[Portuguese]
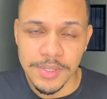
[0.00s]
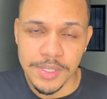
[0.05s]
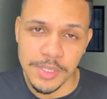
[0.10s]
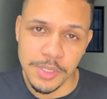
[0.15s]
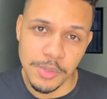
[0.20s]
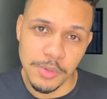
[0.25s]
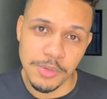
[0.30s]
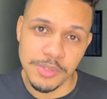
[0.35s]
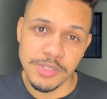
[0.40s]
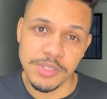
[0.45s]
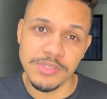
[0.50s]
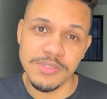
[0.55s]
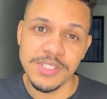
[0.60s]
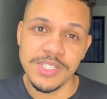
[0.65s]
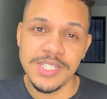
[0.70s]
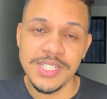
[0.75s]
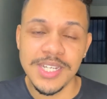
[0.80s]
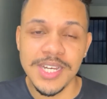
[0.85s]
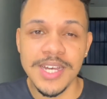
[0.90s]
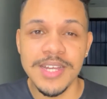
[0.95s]
E hoje, aos
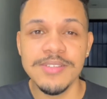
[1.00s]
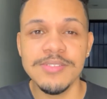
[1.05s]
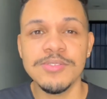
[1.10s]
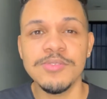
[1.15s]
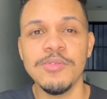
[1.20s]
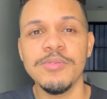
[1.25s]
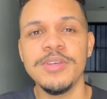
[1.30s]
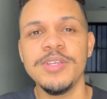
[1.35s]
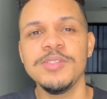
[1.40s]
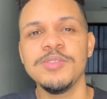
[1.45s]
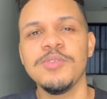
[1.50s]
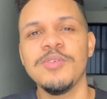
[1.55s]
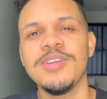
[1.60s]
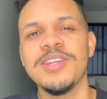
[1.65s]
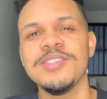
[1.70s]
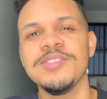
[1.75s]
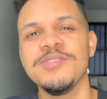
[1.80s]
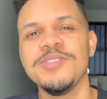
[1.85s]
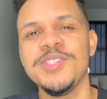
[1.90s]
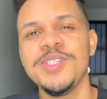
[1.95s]
20 anos, conquista os
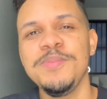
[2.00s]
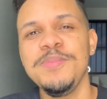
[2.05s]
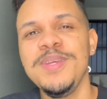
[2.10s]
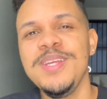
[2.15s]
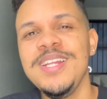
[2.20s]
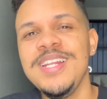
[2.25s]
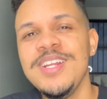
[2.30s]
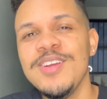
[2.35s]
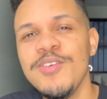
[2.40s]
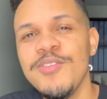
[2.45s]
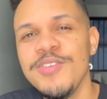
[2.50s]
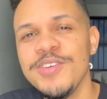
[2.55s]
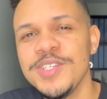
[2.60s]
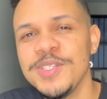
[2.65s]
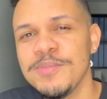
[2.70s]
corações de milhões